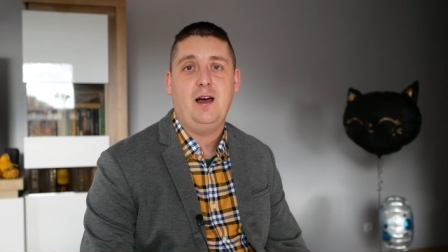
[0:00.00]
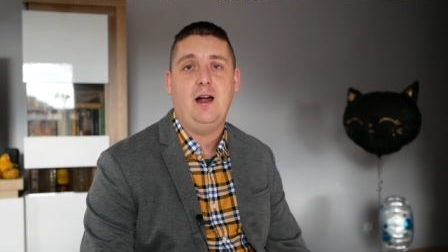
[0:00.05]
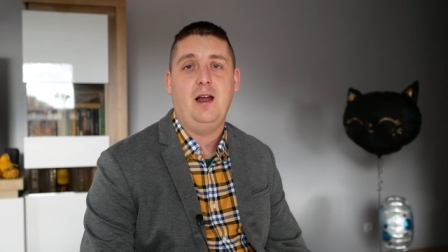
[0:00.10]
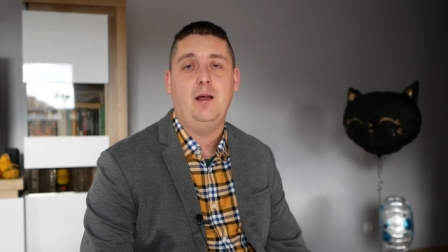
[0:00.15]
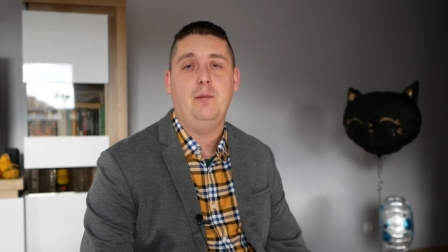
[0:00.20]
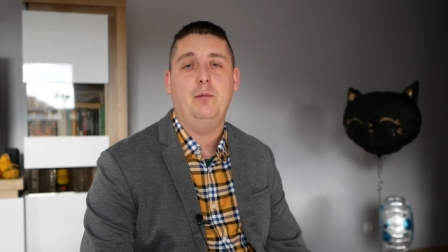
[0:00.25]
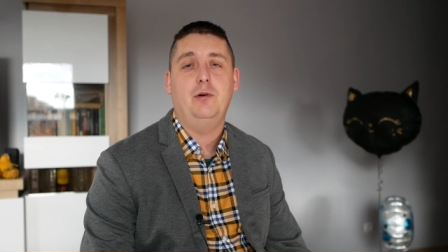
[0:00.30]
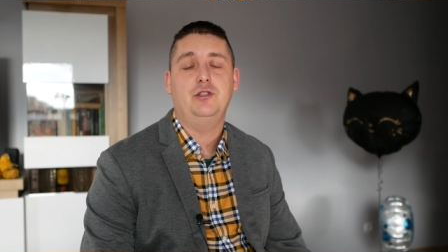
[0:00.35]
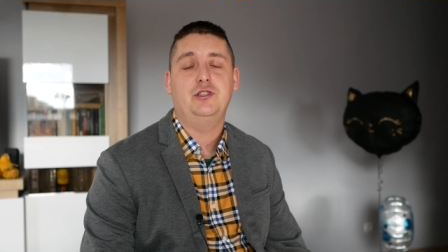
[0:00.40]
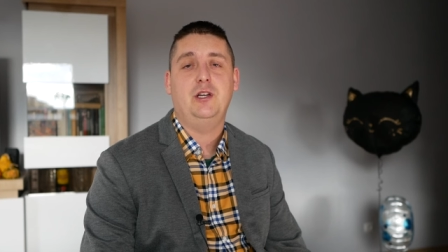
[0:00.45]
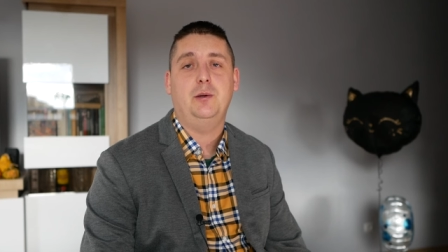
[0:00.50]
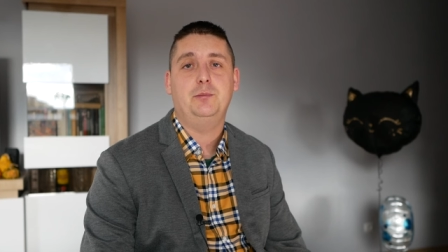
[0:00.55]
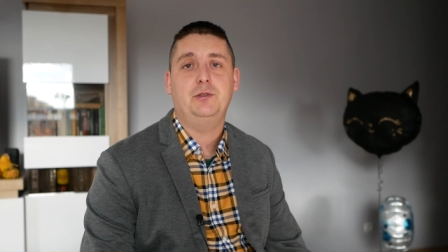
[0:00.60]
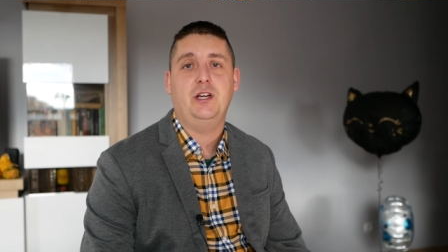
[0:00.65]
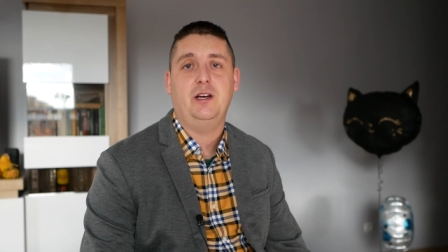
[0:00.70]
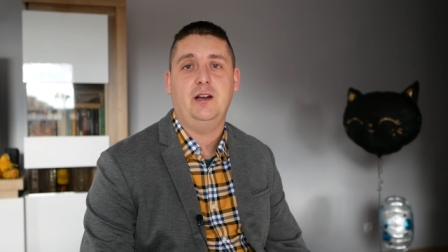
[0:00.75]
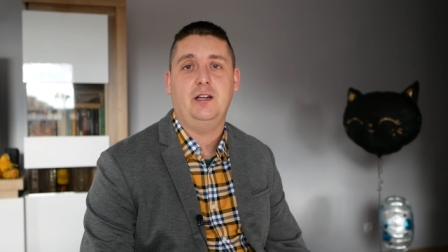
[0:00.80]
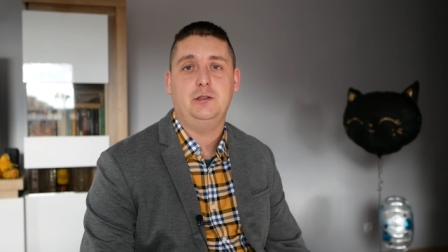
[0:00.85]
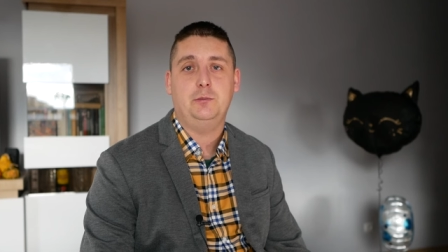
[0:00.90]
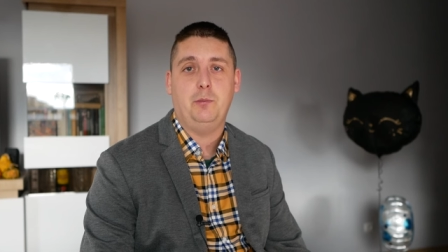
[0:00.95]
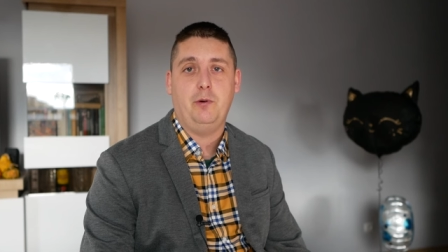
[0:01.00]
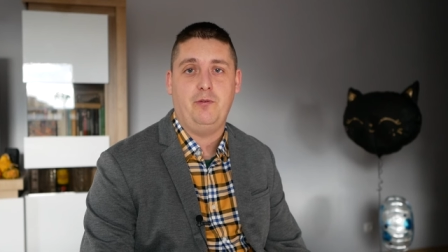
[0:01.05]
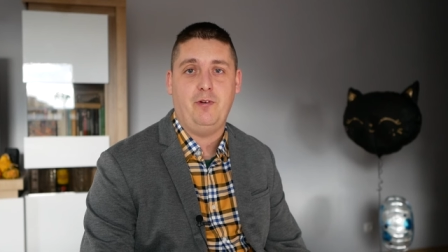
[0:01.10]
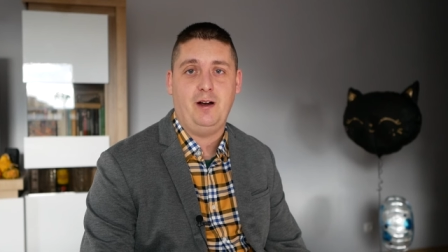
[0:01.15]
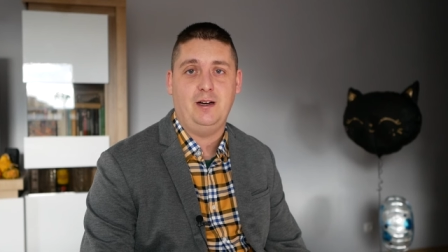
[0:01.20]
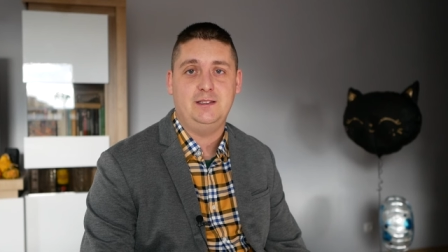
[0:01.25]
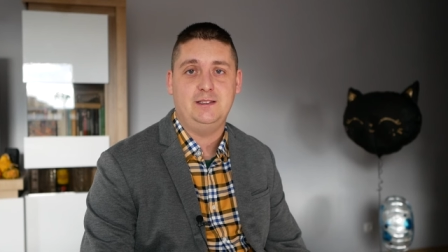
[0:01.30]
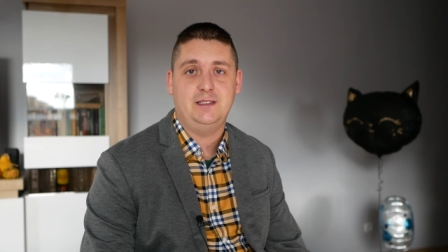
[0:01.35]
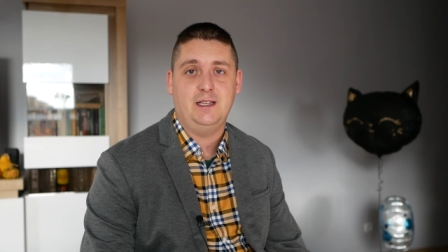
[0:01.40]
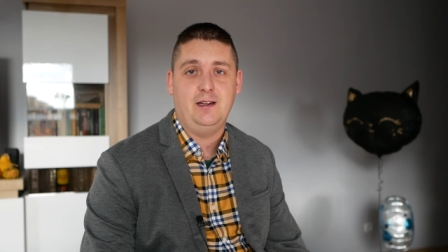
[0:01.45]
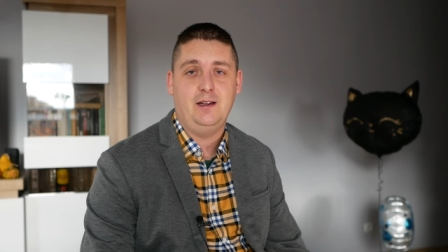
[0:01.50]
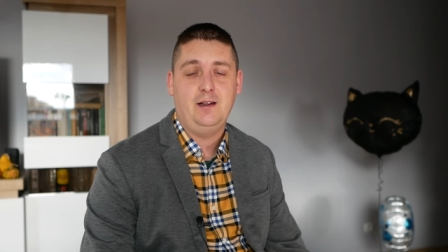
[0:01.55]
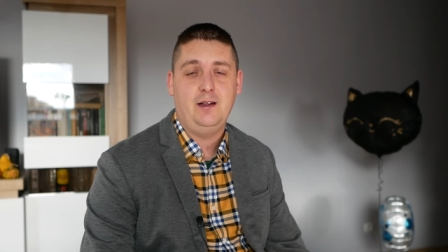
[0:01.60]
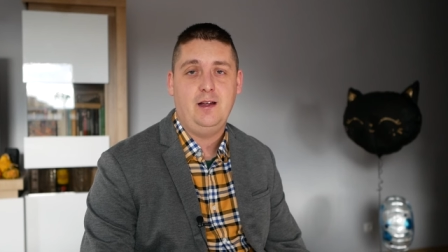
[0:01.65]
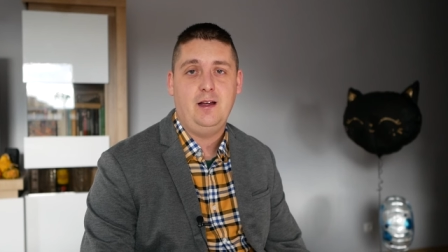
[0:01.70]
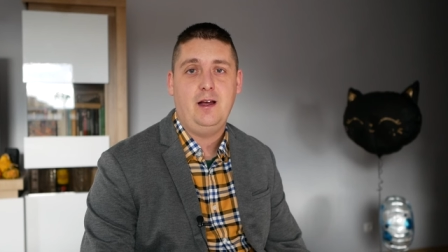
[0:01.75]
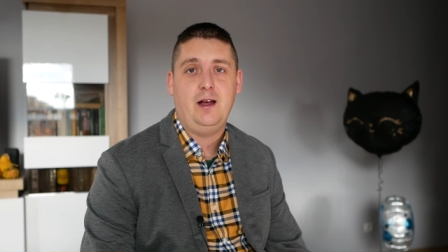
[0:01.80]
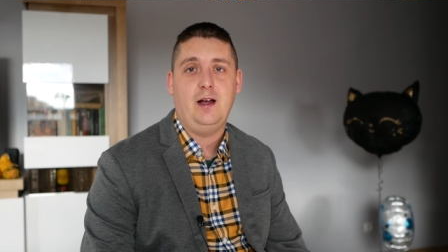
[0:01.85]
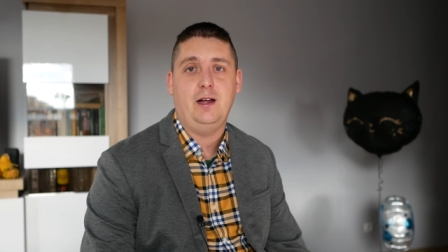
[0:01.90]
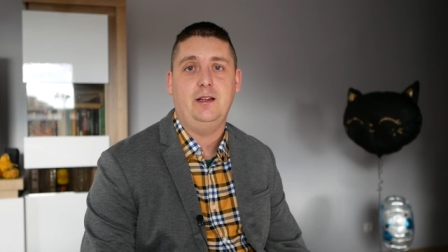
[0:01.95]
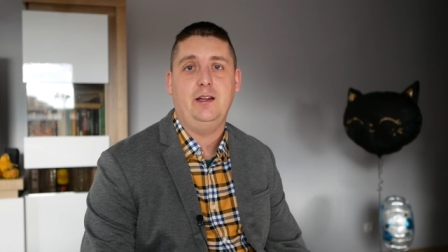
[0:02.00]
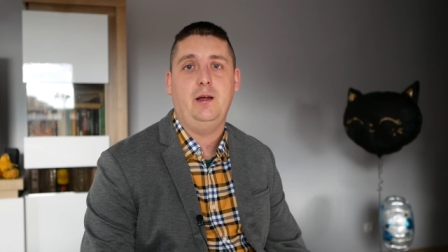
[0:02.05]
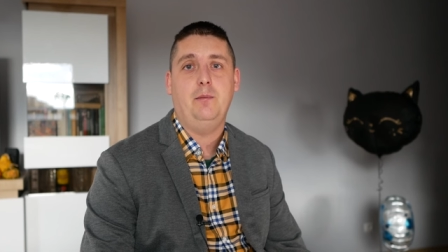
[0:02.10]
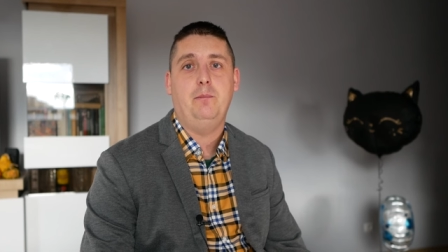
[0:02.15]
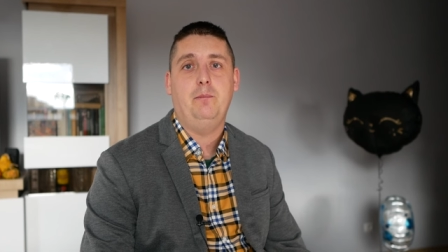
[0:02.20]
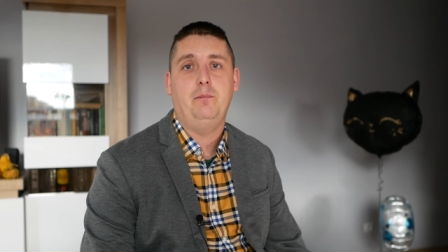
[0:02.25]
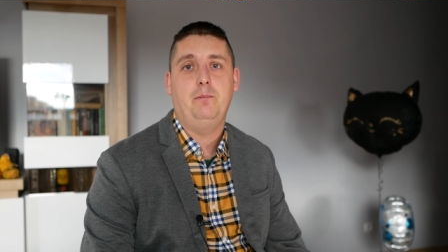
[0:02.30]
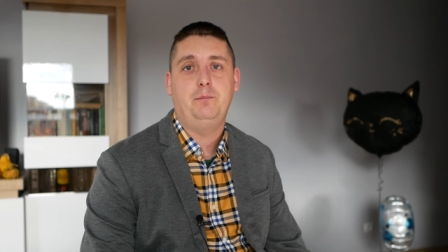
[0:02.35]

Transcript: ale można przegrać po walce, a nie